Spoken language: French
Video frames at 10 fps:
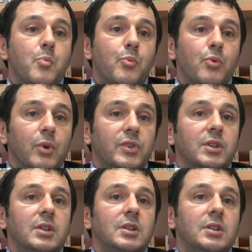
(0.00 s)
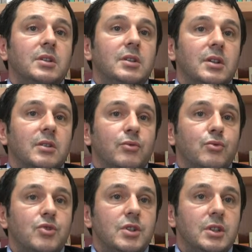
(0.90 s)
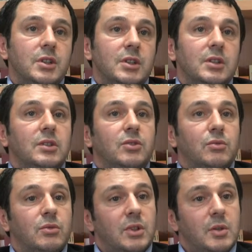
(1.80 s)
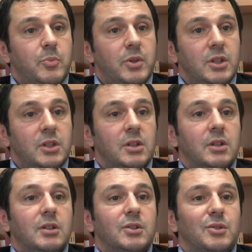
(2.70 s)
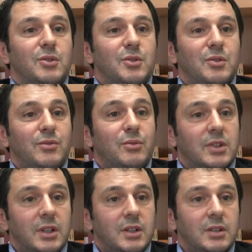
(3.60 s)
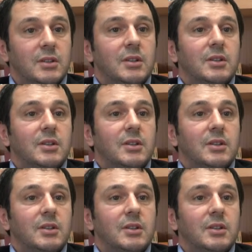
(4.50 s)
Pour ce qui est des réfugiés qui sont dans les pays euh, frontaliers,